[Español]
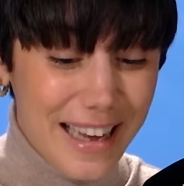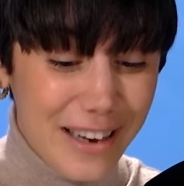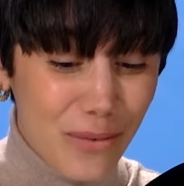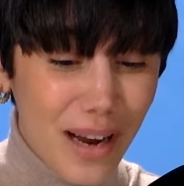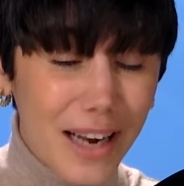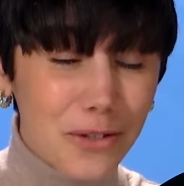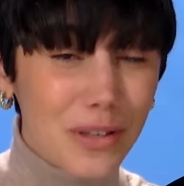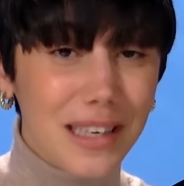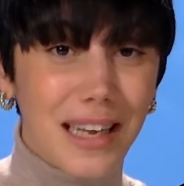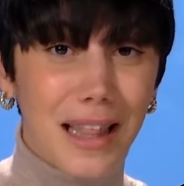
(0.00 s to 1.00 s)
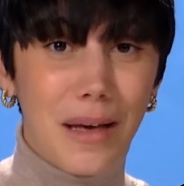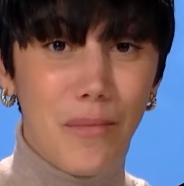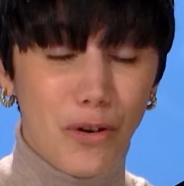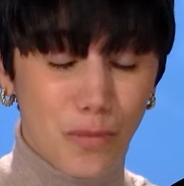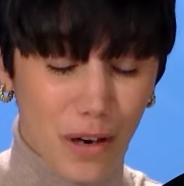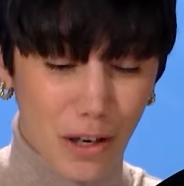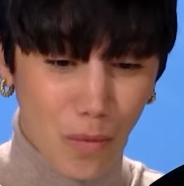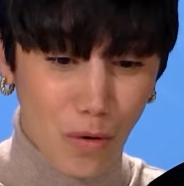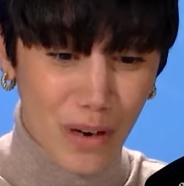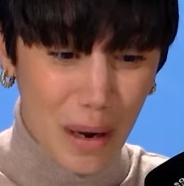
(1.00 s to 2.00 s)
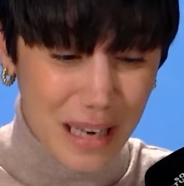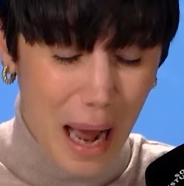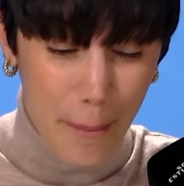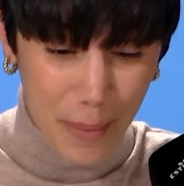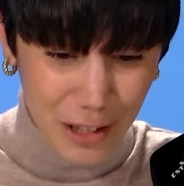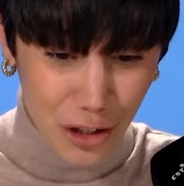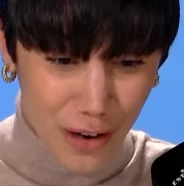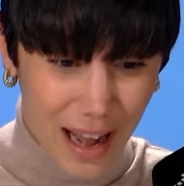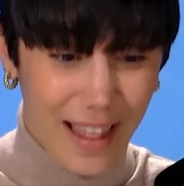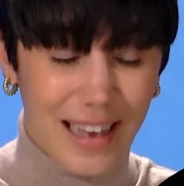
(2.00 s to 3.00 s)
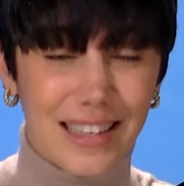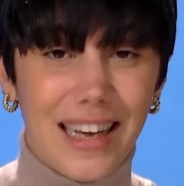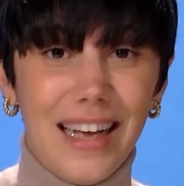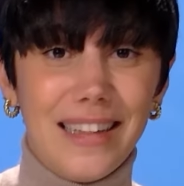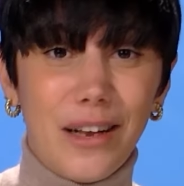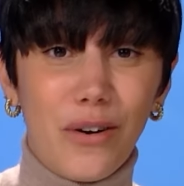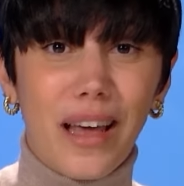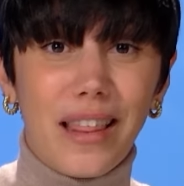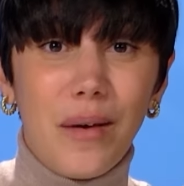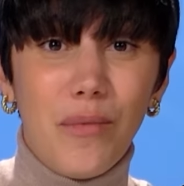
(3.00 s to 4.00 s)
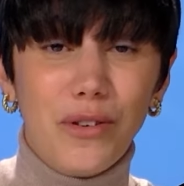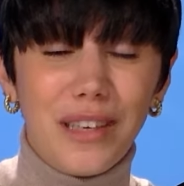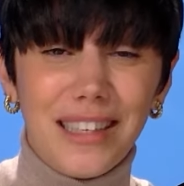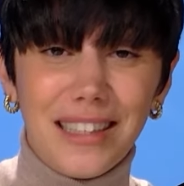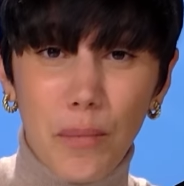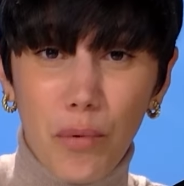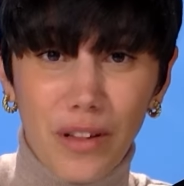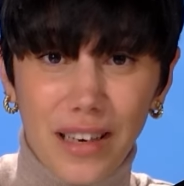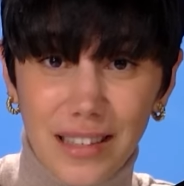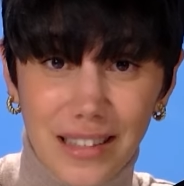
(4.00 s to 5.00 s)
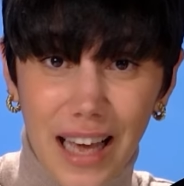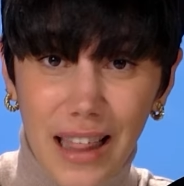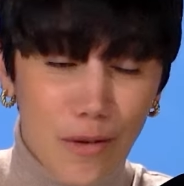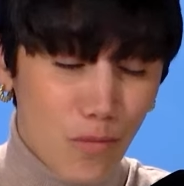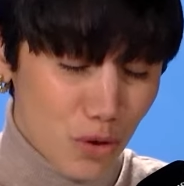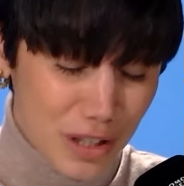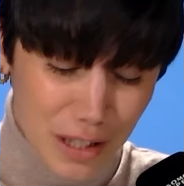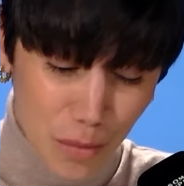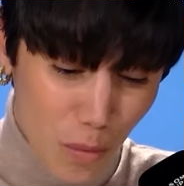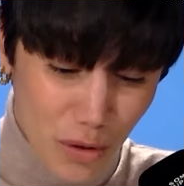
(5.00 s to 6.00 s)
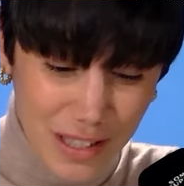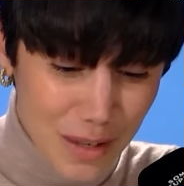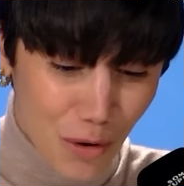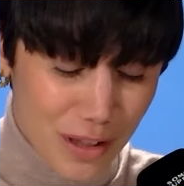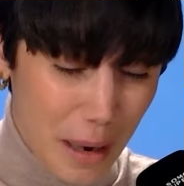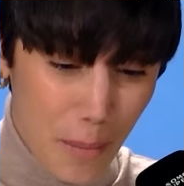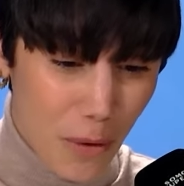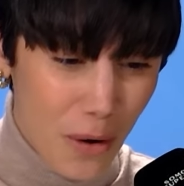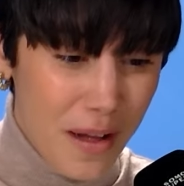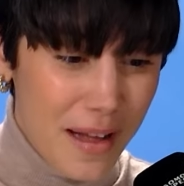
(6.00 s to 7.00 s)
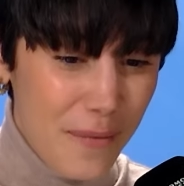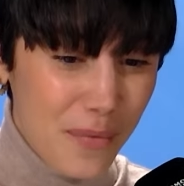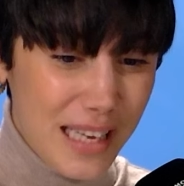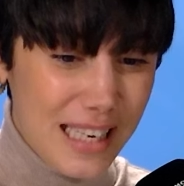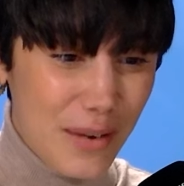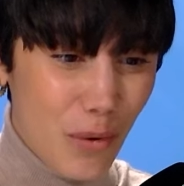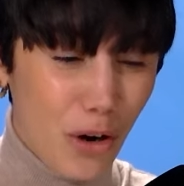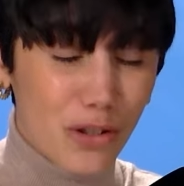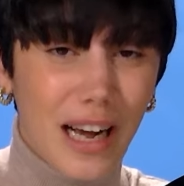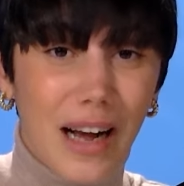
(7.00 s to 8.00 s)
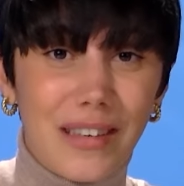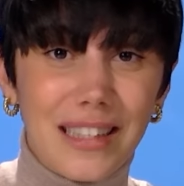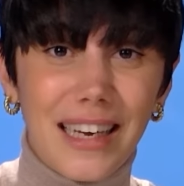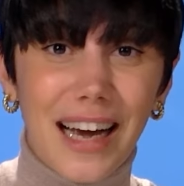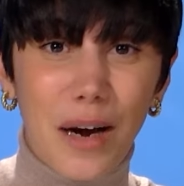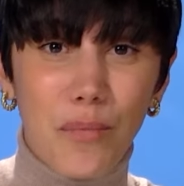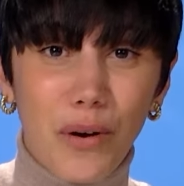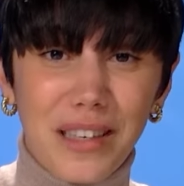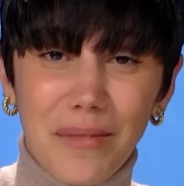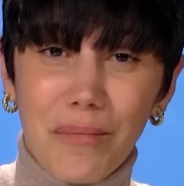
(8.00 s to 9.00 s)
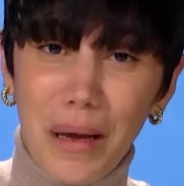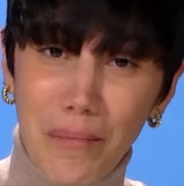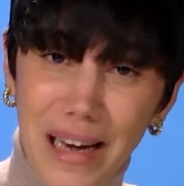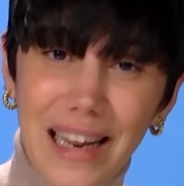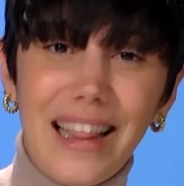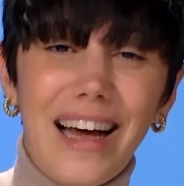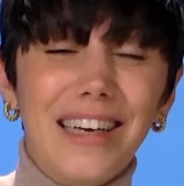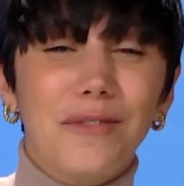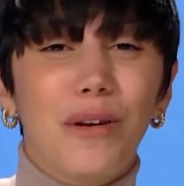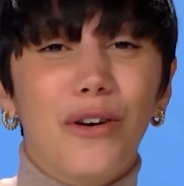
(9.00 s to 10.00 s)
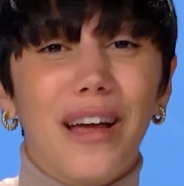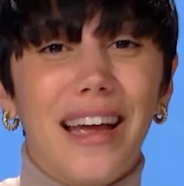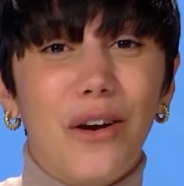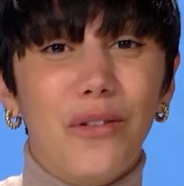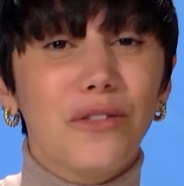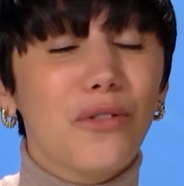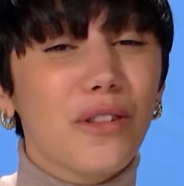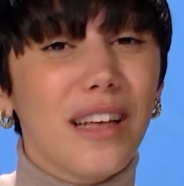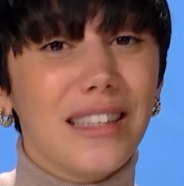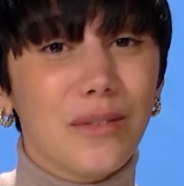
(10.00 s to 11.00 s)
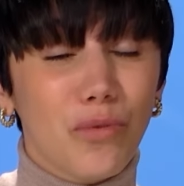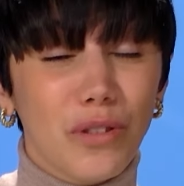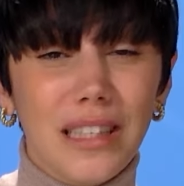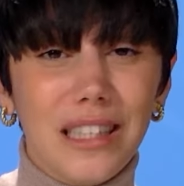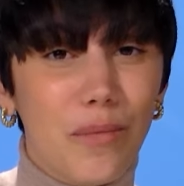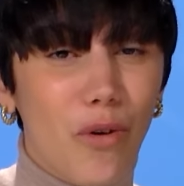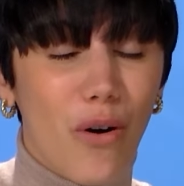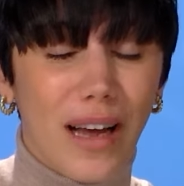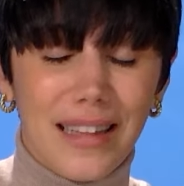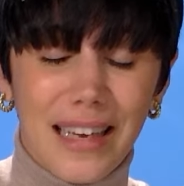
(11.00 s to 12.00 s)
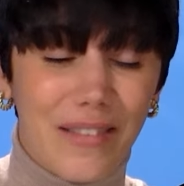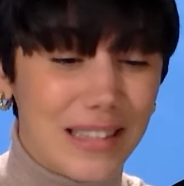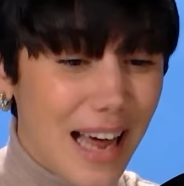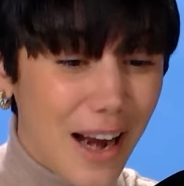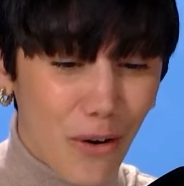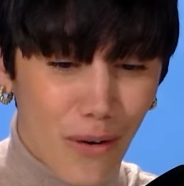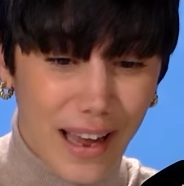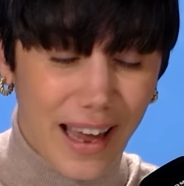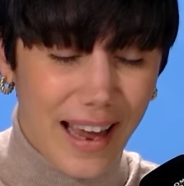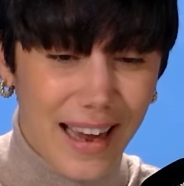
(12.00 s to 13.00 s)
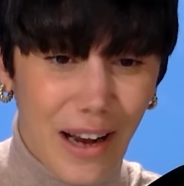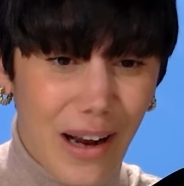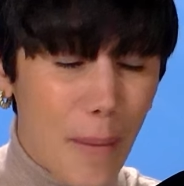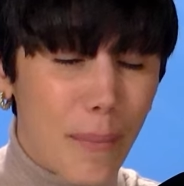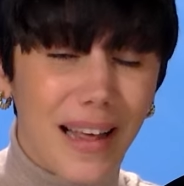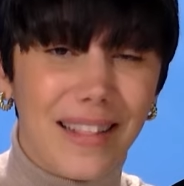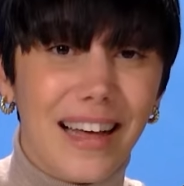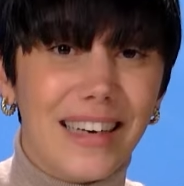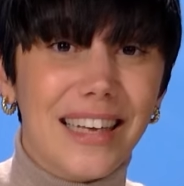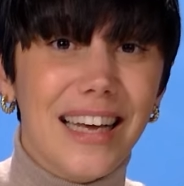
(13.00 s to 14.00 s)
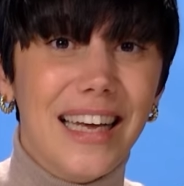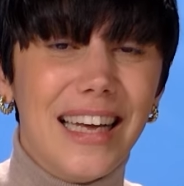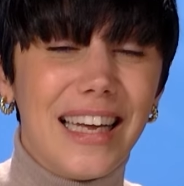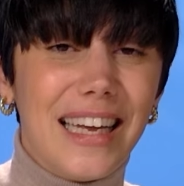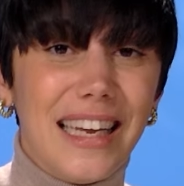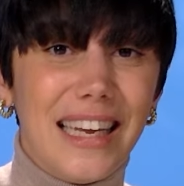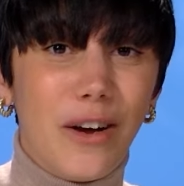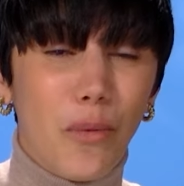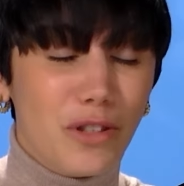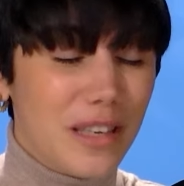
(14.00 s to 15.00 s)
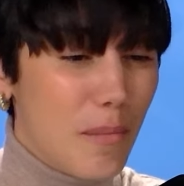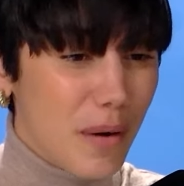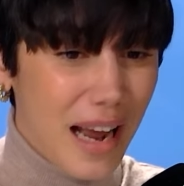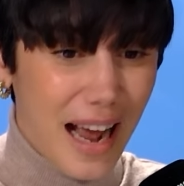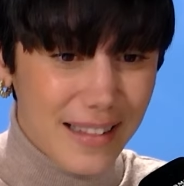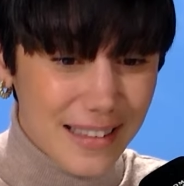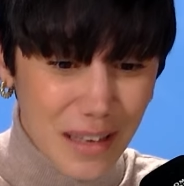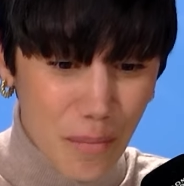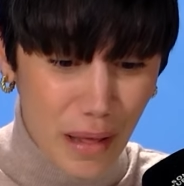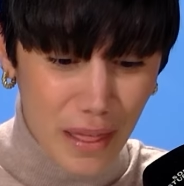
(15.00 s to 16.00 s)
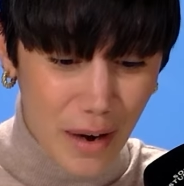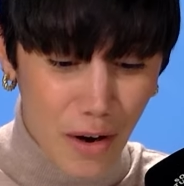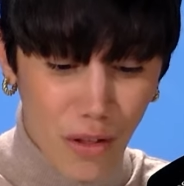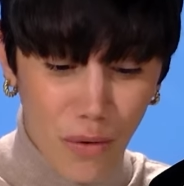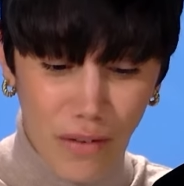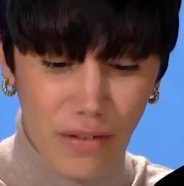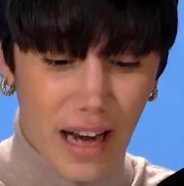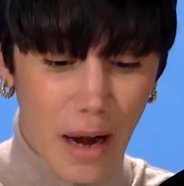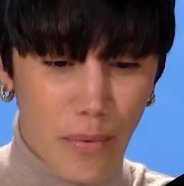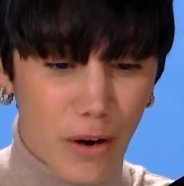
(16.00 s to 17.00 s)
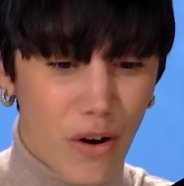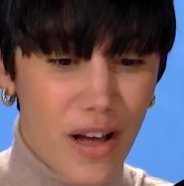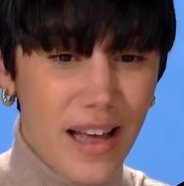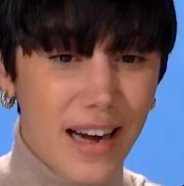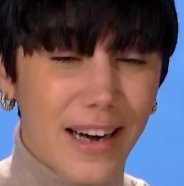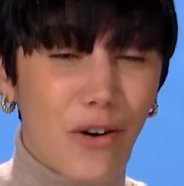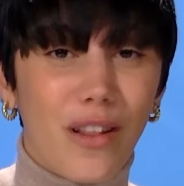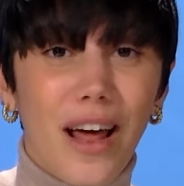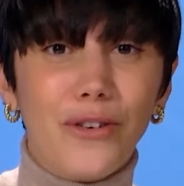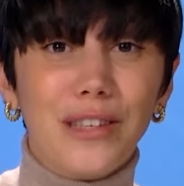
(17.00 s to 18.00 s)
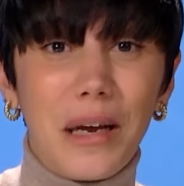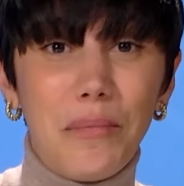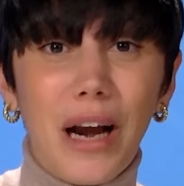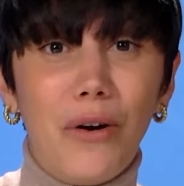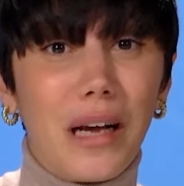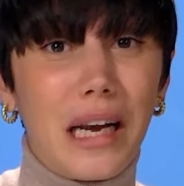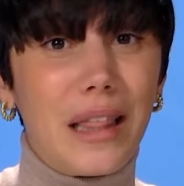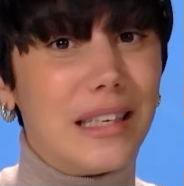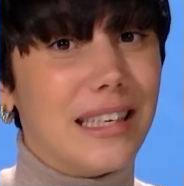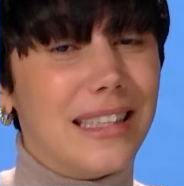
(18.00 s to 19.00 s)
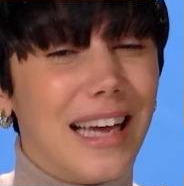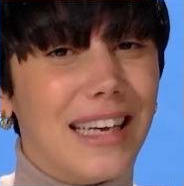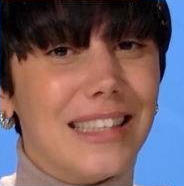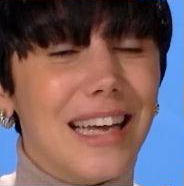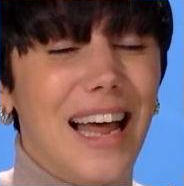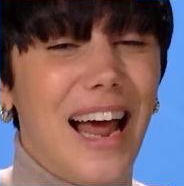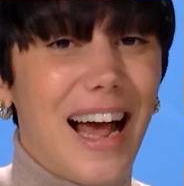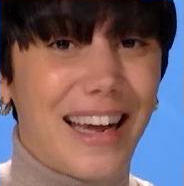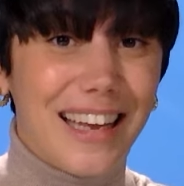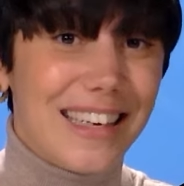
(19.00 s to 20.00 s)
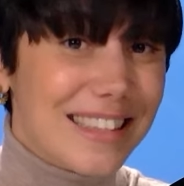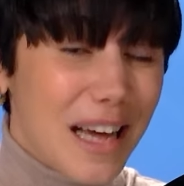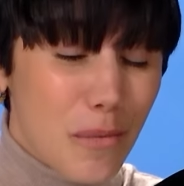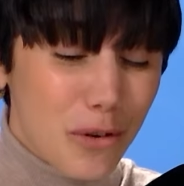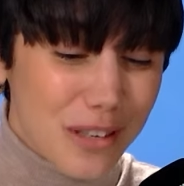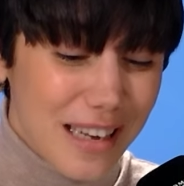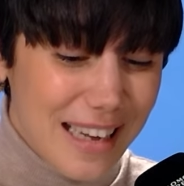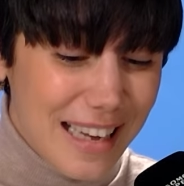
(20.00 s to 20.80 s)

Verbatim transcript: Y una de las cosas que hacemos, porque somos más apasionadas de lo que hacemos, es este podcast desde hace muchísimo, muchísimo tiempo y bueno, si acabas de llegar, pues bienvenida. Espero que lo disfrutes muchísimo, que te lleves algo, que, aprendas. Y como siempre, antes de empezar, lo digo al final, pero recordaros que para lo que necesitéis, aquí estamos.